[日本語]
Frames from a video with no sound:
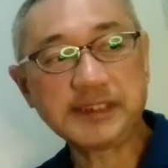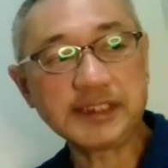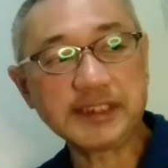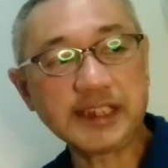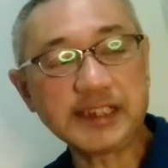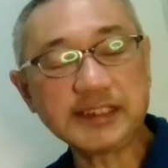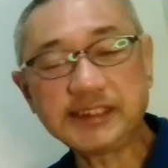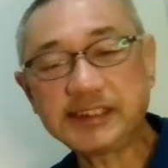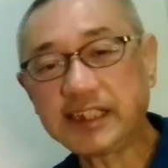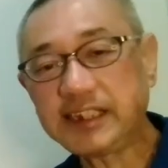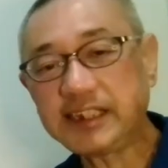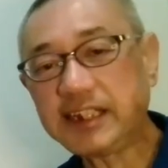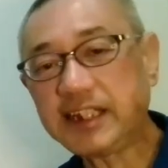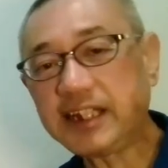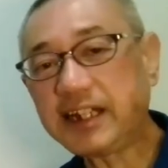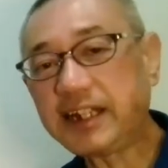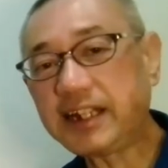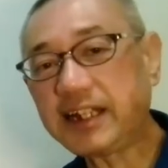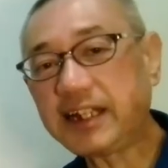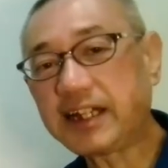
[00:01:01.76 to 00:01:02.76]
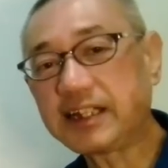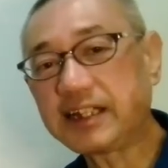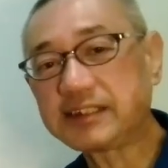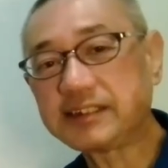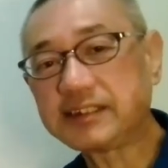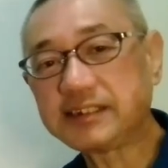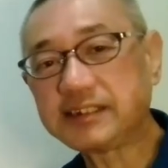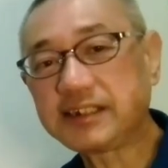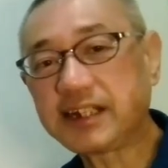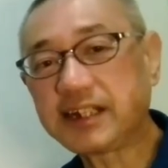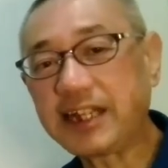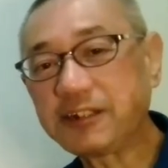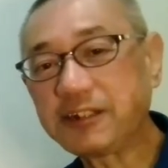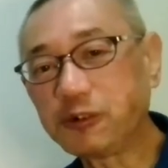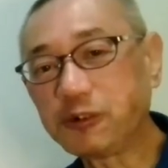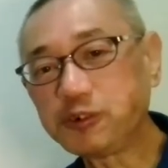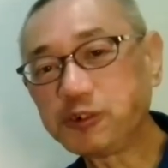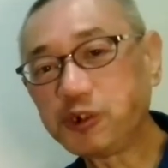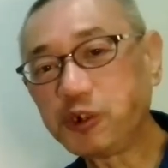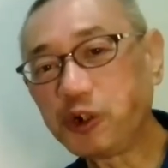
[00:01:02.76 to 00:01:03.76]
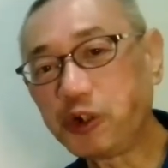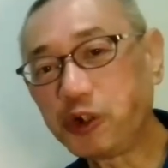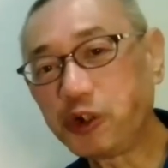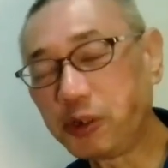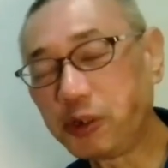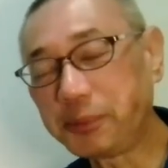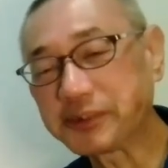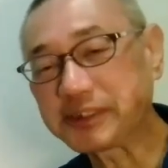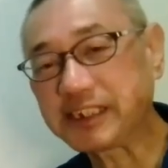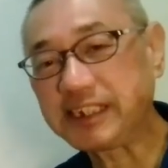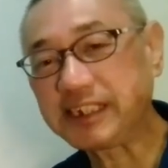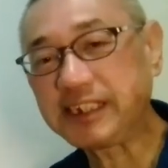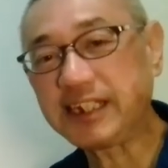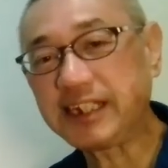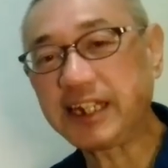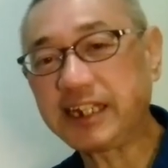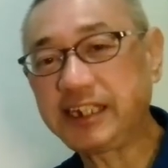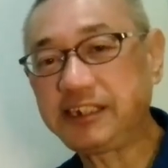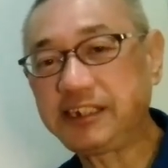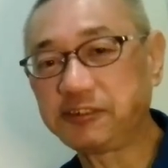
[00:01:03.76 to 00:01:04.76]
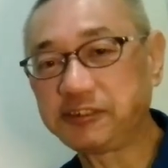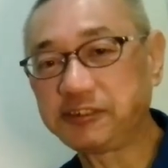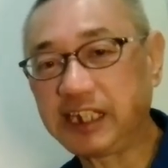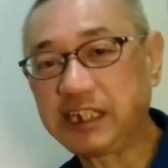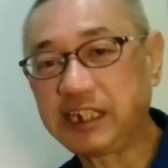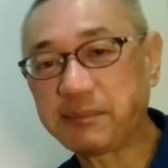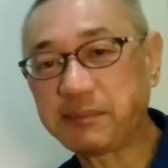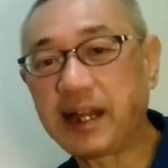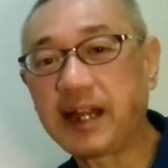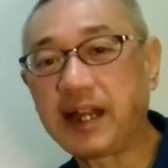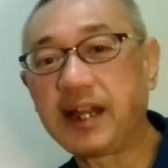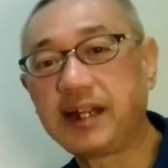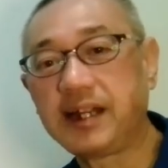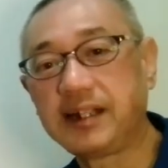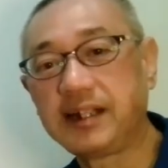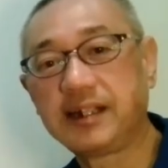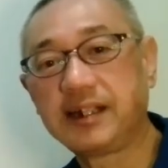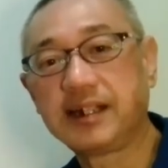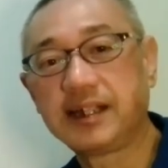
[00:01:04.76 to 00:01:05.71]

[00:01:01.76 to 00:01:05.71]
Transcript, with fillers: マセさん残念ながら外国語をほぼできないので今。